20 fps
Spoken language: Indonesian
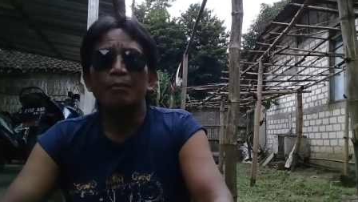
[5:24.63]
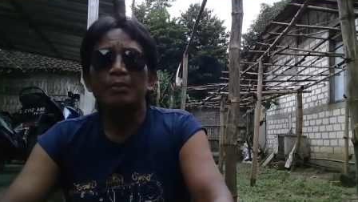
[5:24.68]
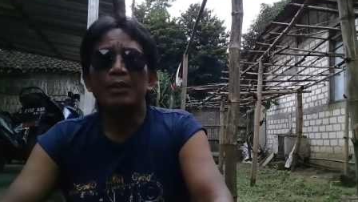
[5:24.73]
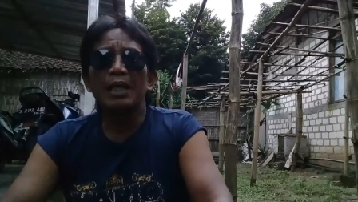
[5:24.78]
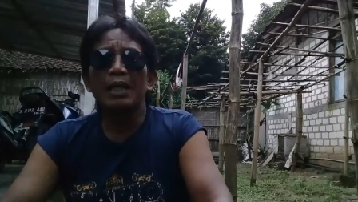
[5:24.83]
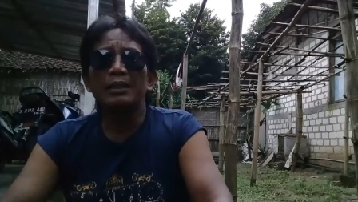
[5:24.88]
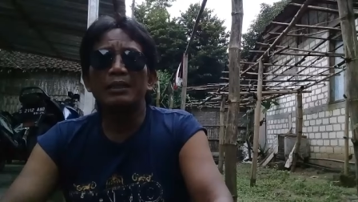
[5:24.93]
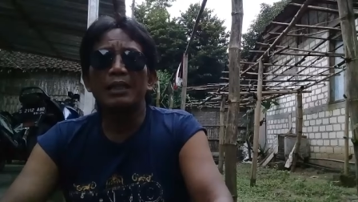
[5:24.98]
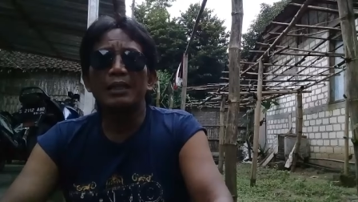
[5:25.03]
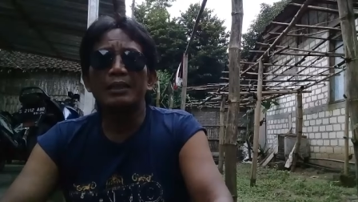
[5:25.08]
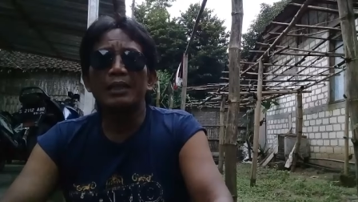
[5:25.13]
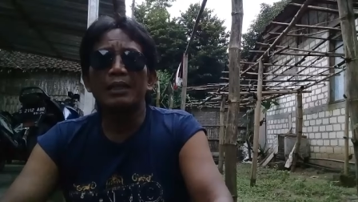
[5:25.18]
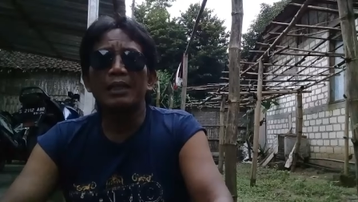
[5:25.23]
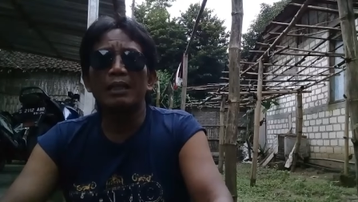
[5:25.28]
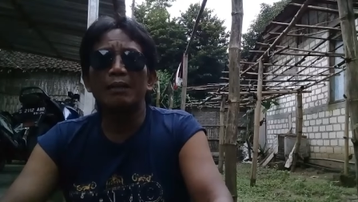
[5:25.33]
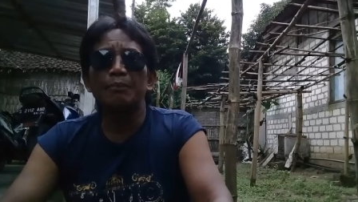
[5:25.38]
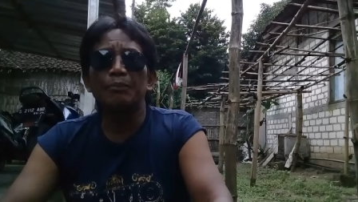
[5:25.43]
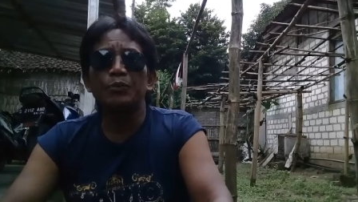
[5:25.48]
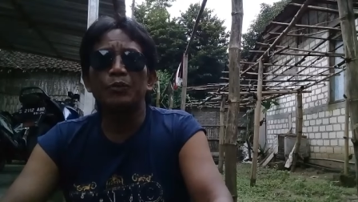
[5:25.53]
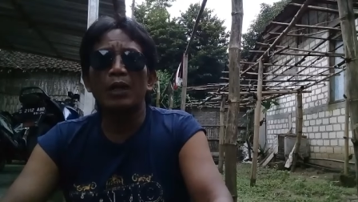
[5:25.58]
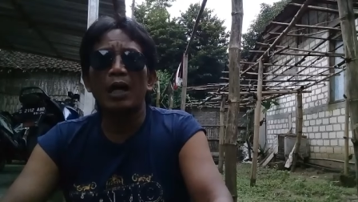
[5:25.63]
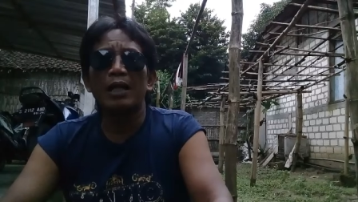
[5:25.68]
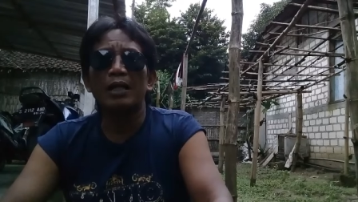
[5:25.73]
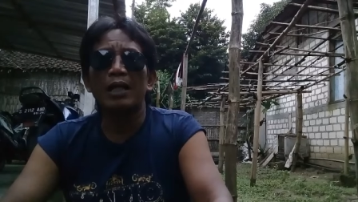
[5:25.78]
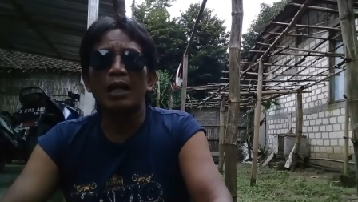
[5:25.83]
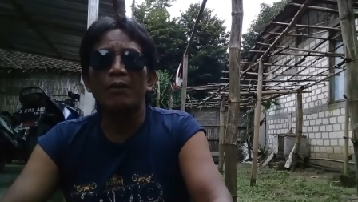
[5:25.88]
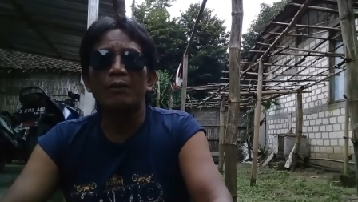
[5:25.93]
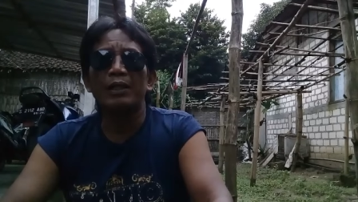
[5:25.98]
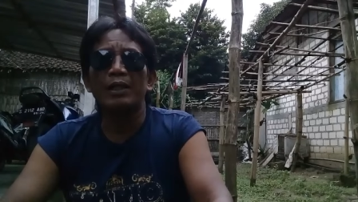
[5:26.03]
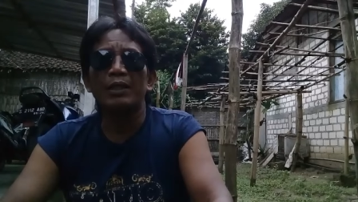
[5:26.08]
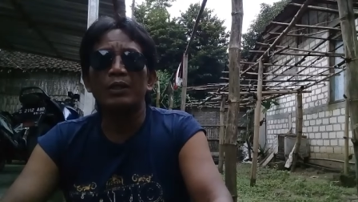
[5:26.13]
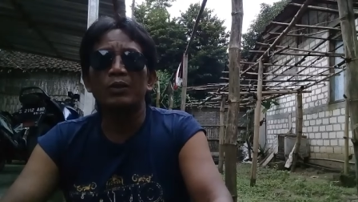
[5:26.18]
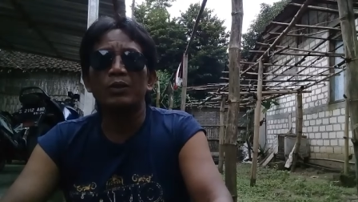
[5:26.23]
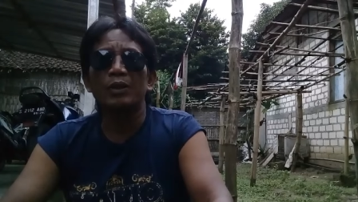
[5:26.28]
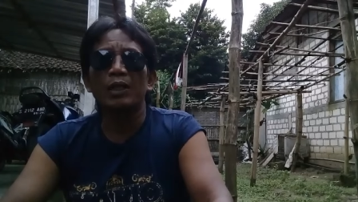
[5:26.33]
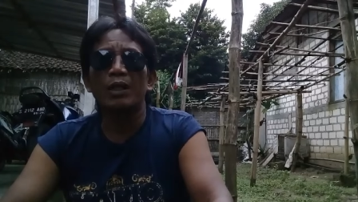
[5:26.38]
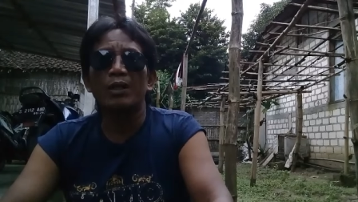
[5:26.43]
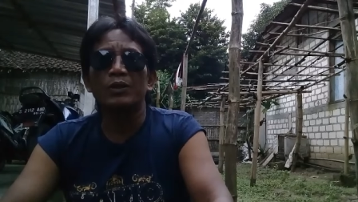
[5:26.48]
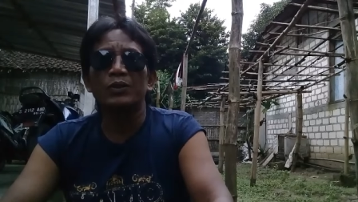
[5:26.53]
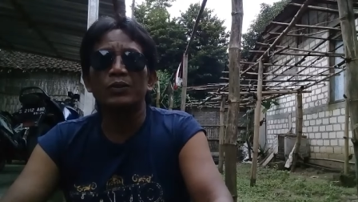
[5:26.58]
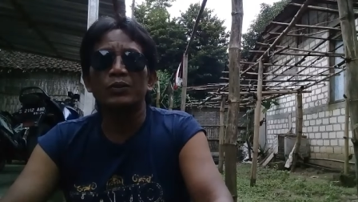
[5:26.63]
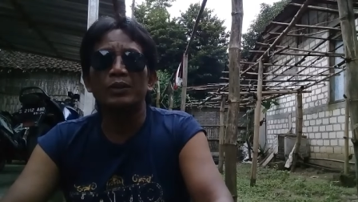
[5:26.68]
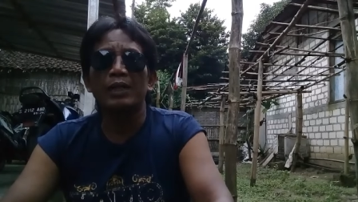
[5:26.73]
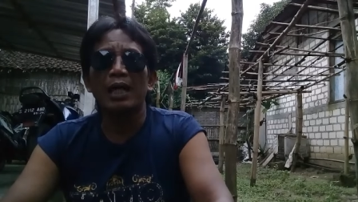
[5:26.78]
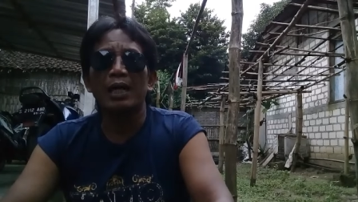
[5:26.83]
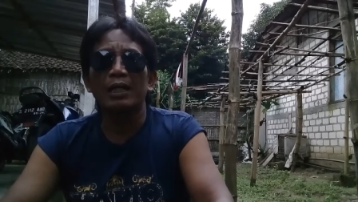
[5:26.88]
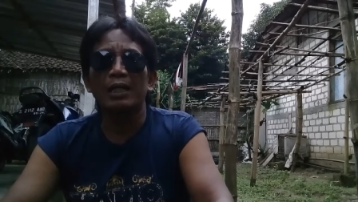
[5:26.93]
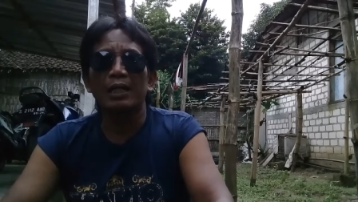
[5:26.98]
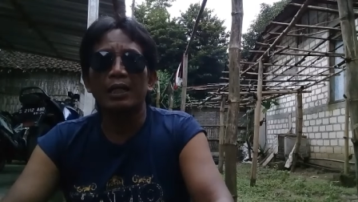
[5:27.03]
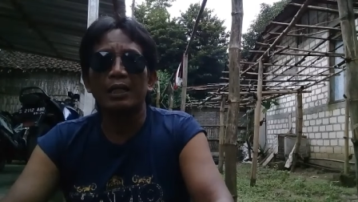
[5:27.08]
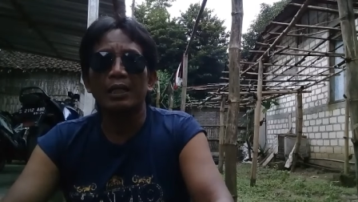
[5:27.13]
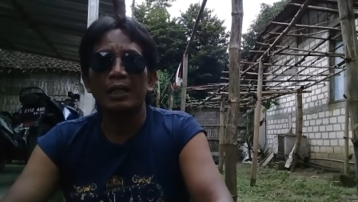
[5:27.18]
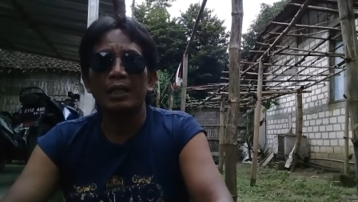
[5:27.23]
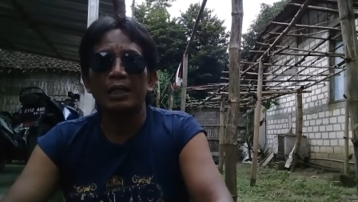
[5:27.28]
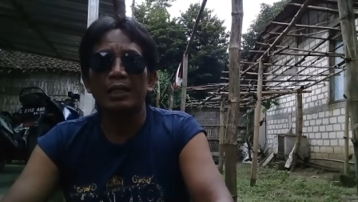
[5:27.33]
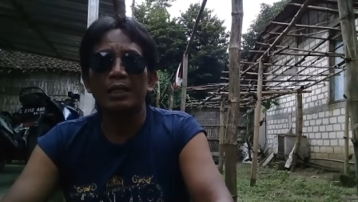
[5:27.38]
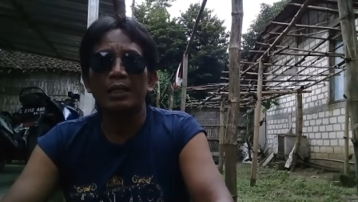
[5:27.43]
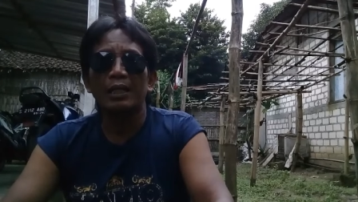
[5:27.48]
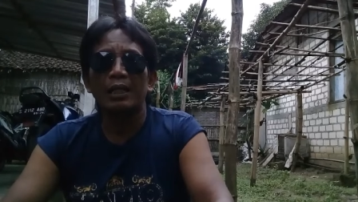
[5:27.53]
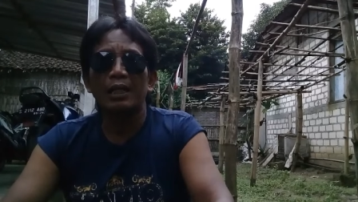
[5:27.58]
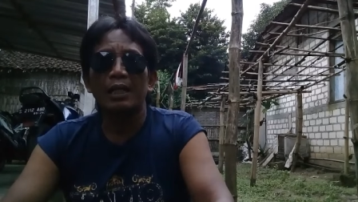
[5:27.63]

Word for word: Biasanya kan buah rawe itu kalau sudah kering,